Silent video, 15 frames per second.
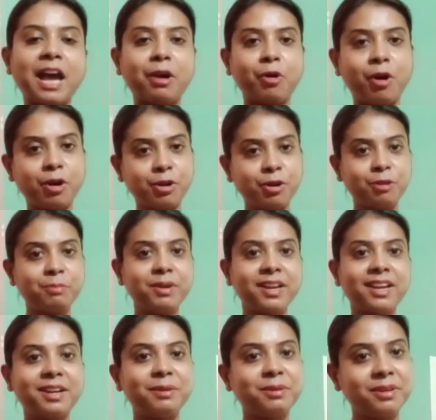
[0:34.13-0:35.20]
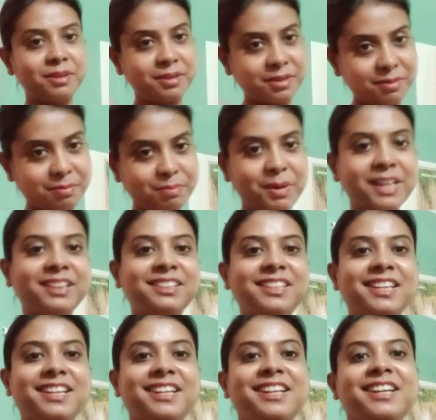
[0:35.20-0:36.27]
অর্ণবের
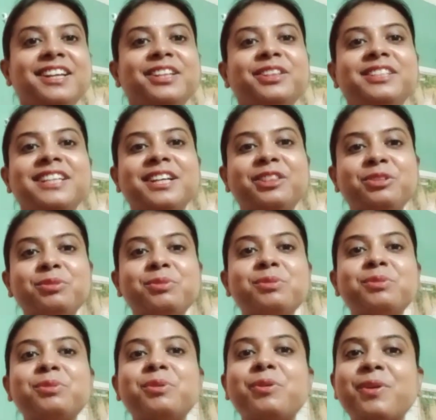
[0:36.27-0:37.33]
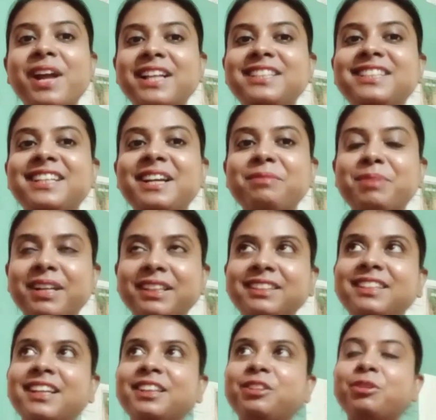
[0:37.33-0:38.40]
বার্থডে যেহেতু ওর আজকে
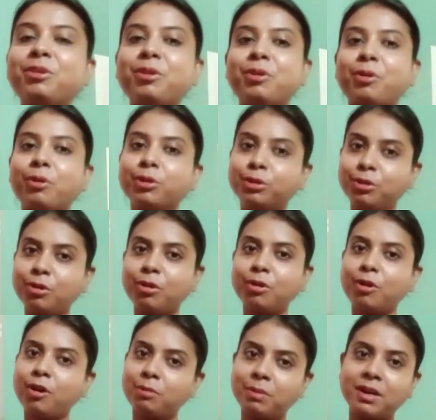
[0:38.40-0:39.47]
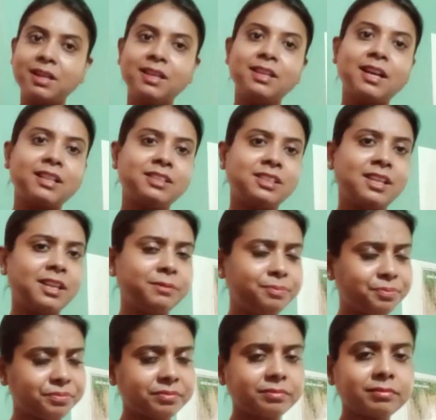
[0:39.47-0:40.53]
বার্থডে তো ও তো নর্মালি আজকে
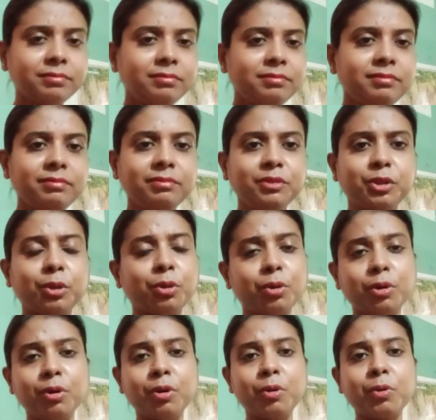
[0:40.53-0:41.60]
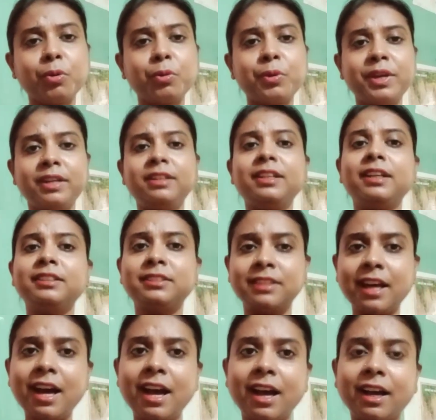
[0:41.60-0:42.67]
তো কোনো উইকডেজ
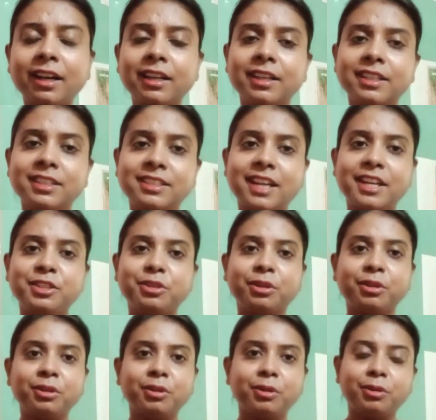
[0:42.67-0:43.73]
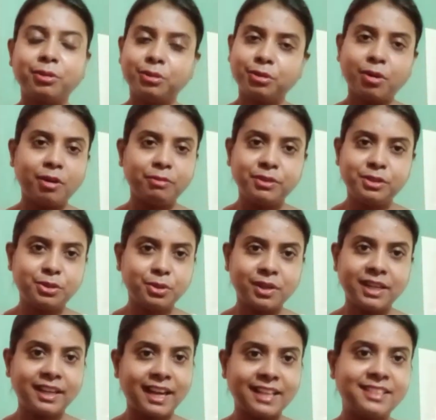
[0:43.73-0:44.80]
না সেই জন্য তো অফিস
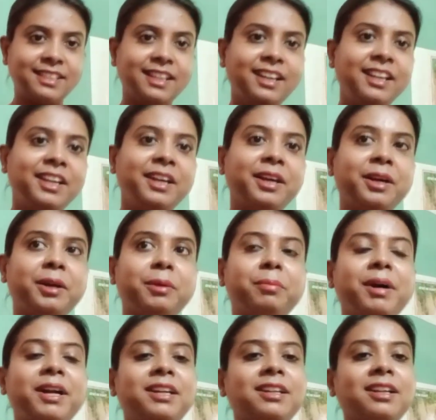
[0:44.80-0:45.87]
চলে গেছে বাট